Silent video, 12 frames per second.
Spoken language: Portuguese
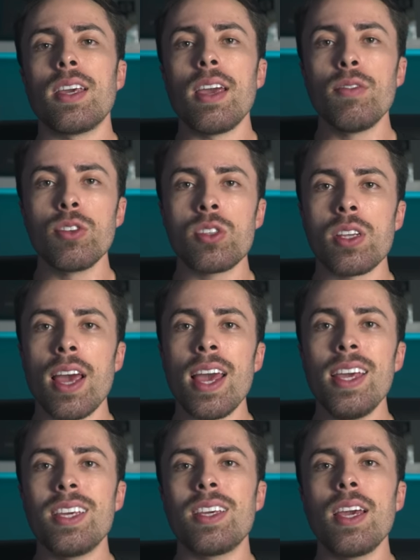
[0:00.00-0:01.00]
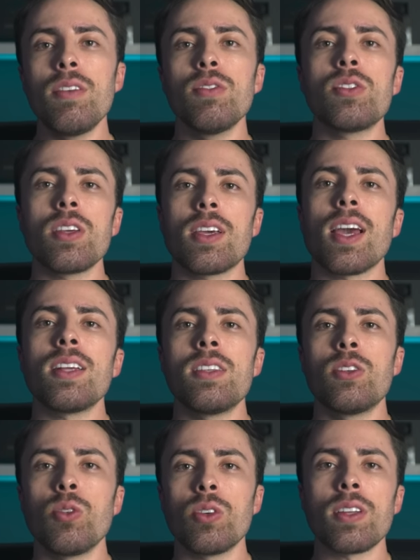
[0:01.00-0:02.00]
quem você é e quem você quer
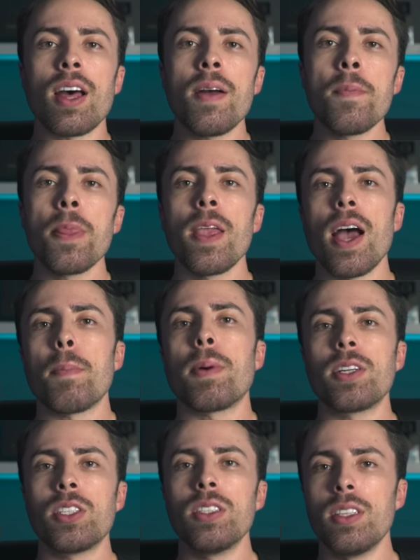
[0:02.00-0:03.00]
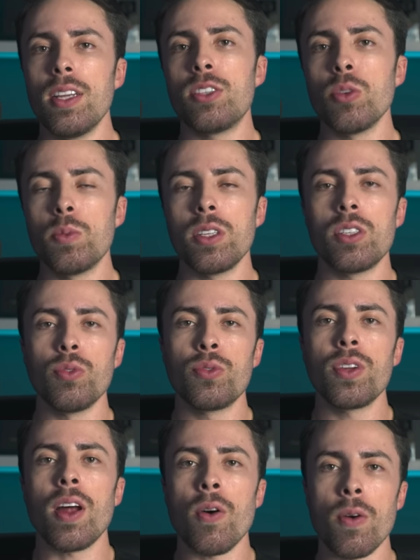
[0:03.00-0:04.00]
se tornar a partir desse objetivo
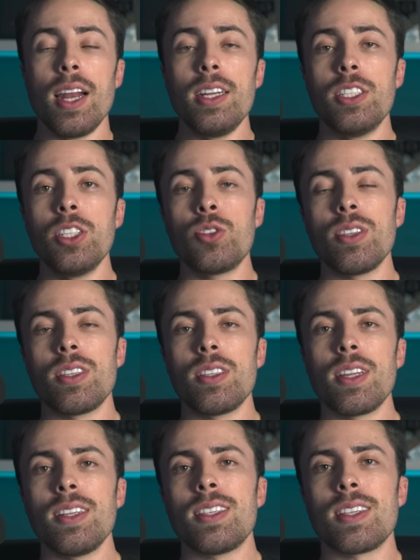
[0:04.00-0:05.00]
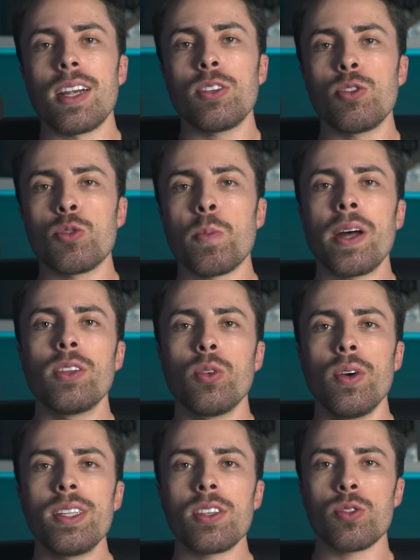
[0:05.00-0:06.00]
final. Além disso, existem certos
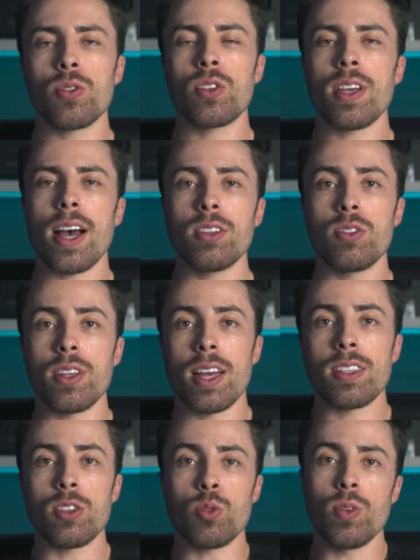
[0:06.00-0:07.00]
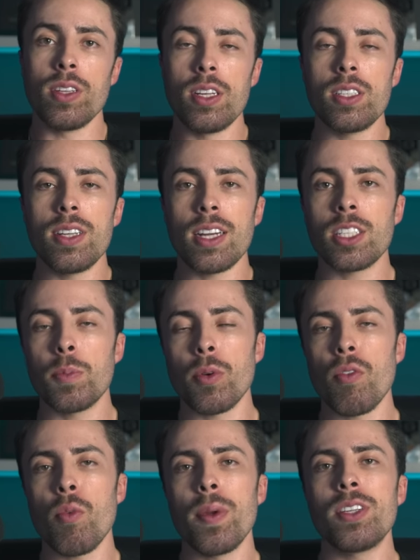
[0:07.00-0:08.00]
padrões associados a essa sua identidade que
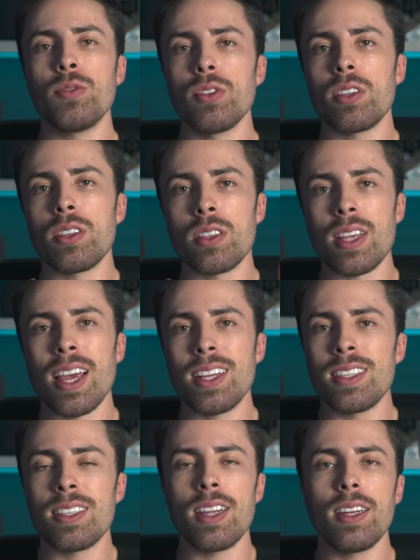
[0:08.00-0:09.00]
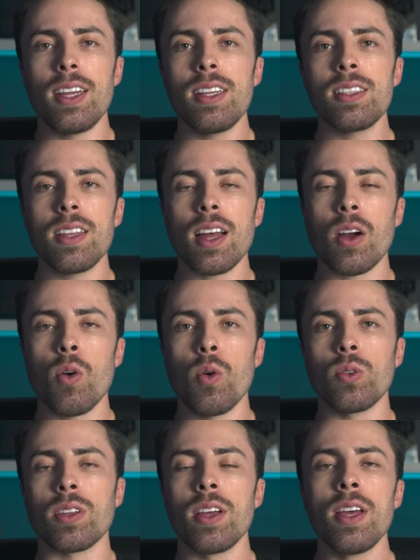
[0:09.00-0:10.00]
provavelmente você segue sem nem se dar
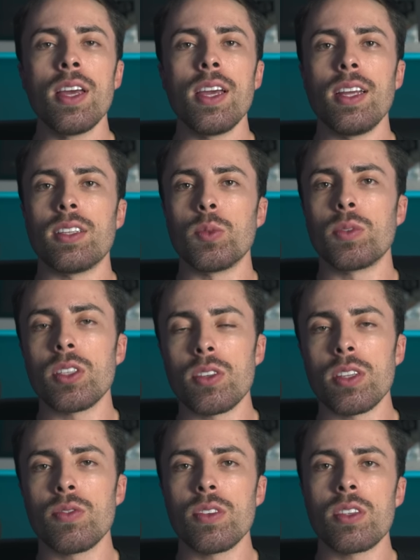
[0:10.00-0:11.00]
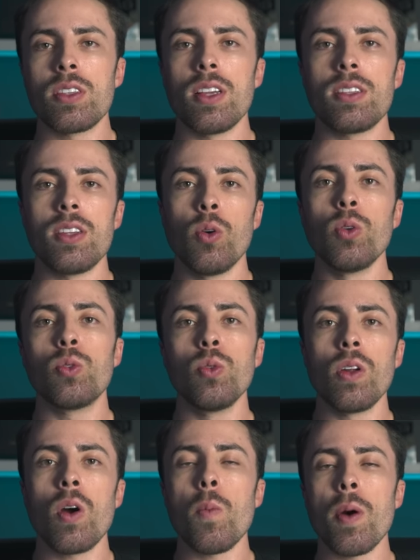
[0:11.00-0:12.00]
conta. Então, muitas vezes você se
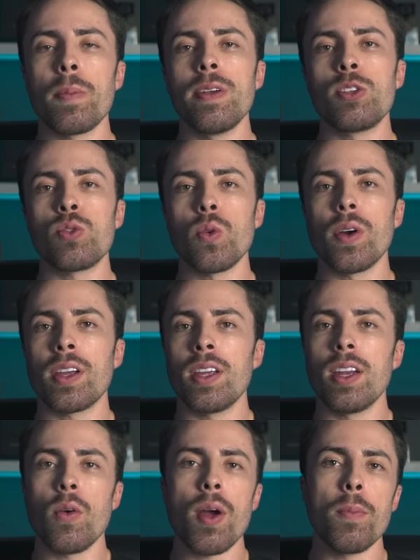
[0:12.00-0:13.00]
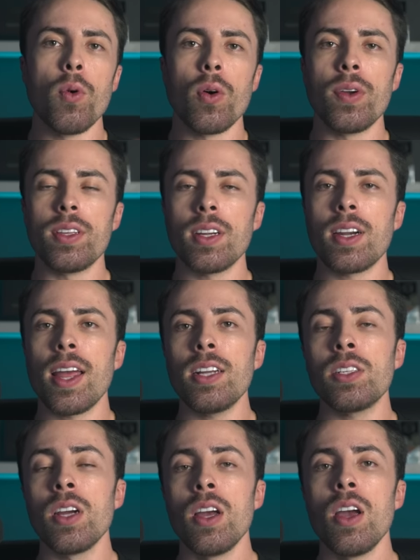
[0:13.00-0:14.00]
rotula como uma pessoa que não é boa com
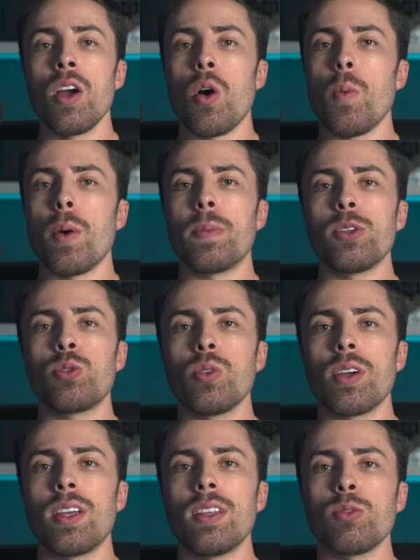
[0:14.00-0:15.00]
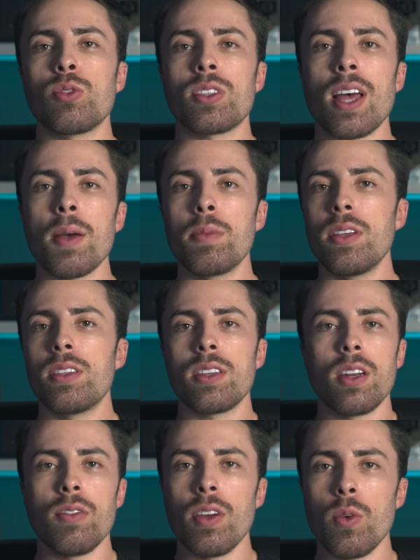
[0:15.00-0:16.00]
internet, como uma pessoa que não sabe
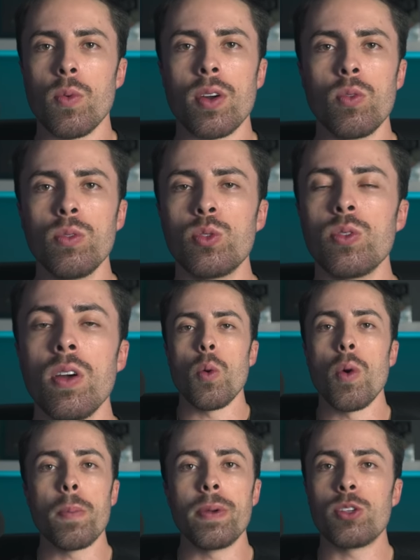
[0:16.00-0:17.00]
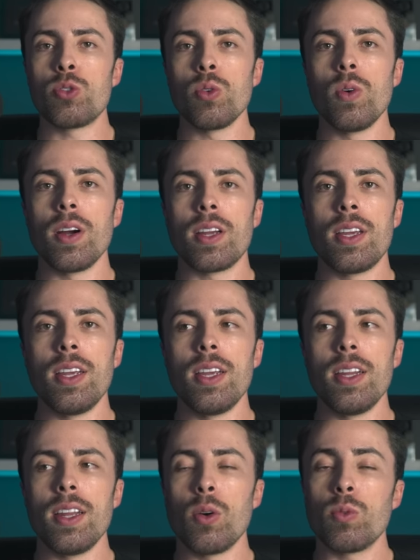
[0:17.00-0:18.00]
escrever um anúncio, como uma pessoa
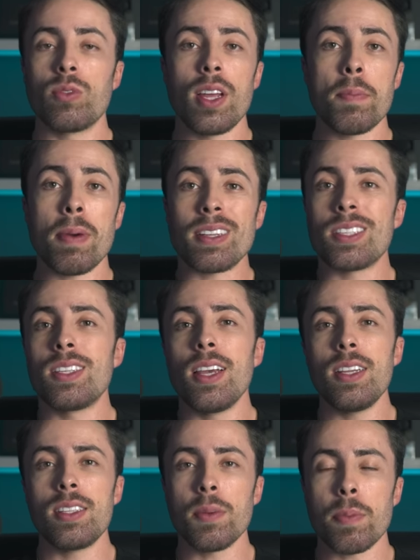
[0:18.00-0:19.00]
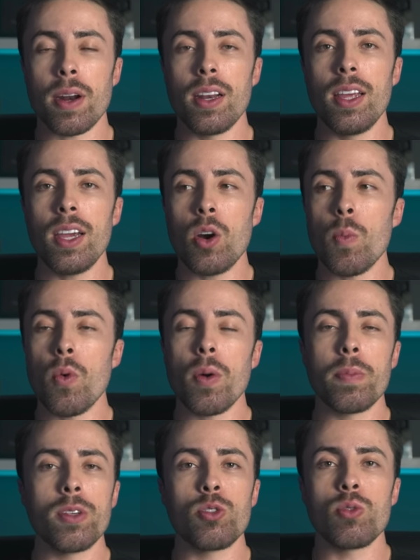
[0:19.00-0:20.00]
que não tem paciência para ler, como
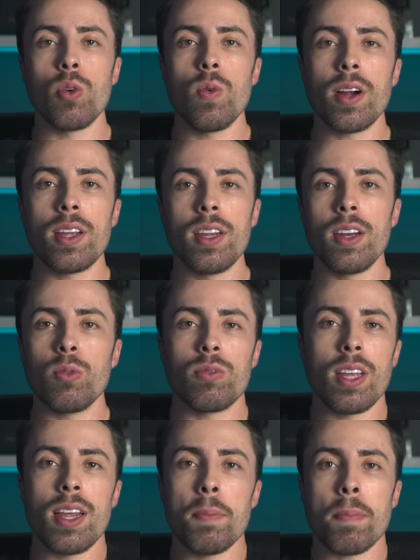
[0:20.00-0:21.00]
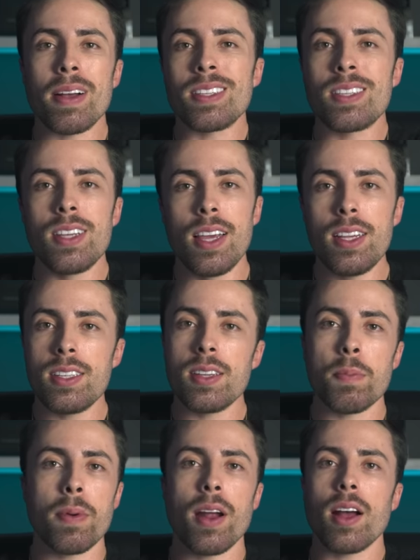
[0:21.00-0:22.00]
uma pessoa que não tem
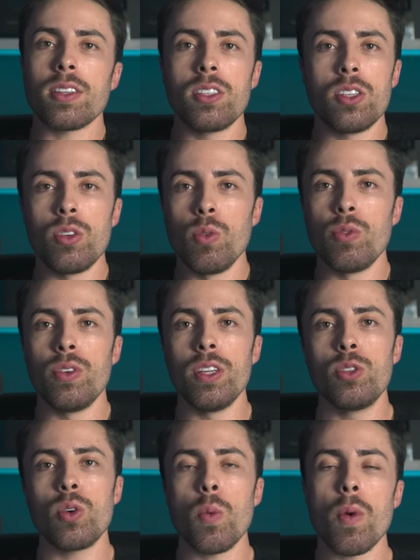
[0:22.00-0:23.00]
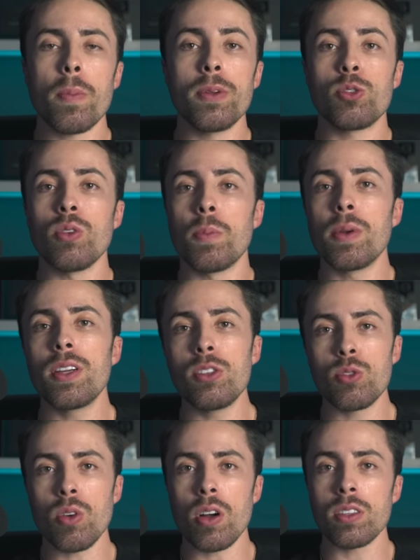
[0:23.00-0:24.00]
paciência para assistir um vídeo, como uma pessoa
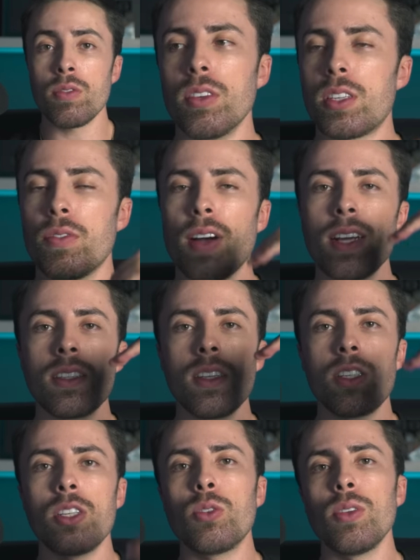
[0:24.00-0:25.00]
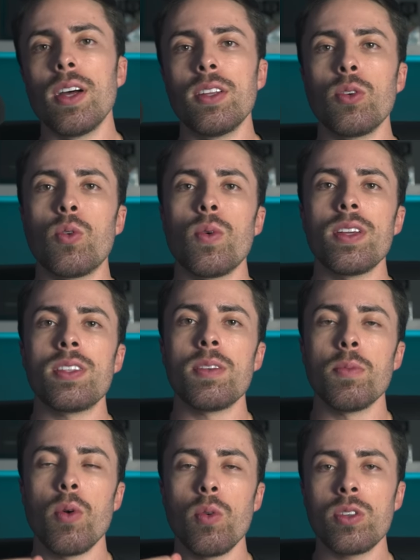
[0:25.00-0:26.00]
preguiçosa, e você vai se intitulando com
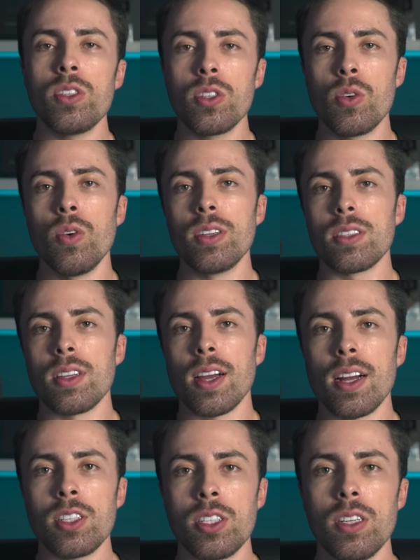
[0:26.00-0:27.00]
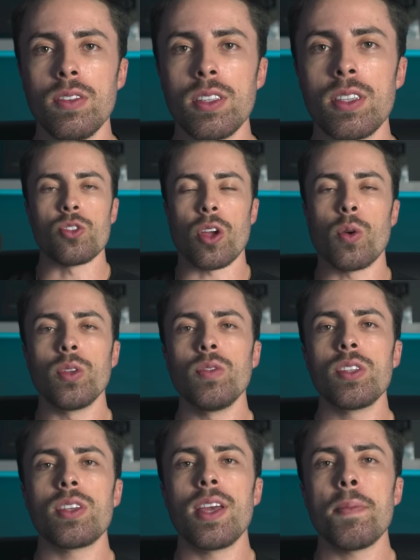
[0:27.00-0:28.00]
esse monte de coisas negativas. Só que quando
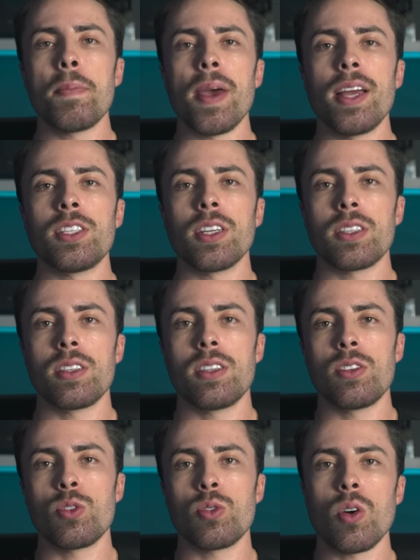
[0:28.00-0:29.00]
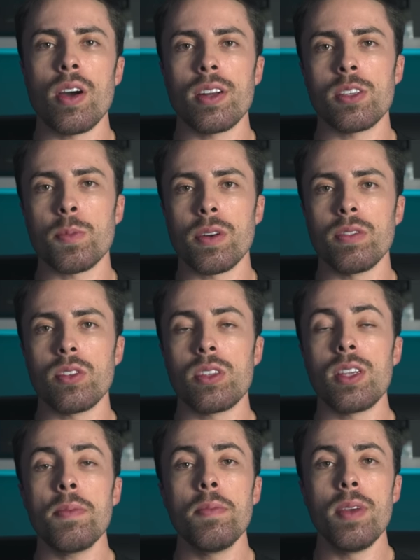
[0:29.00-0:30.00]
você repete essas histórias para
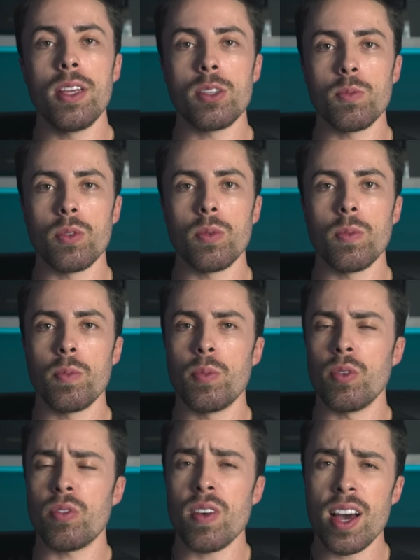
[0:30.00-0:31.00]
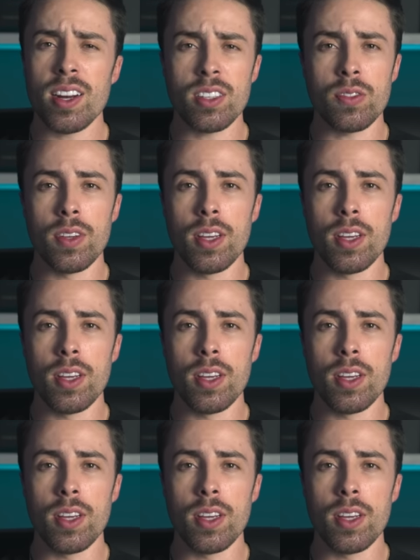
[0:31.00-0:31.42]
você mesmo, por várias